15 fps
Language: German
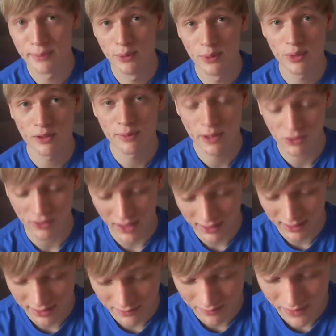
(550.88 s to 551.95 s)
Minuten
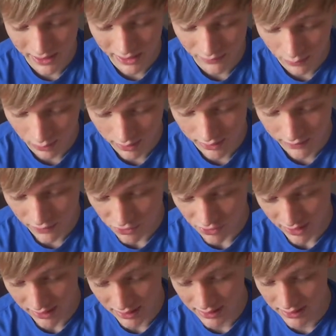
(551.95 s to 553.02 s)
überschreite, dann werde ich wirklich
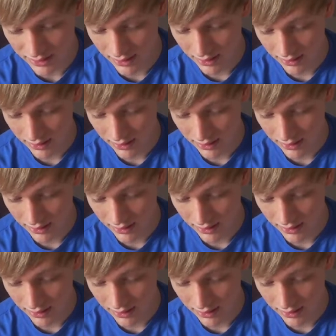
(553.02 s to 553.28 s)
wahrscheinlich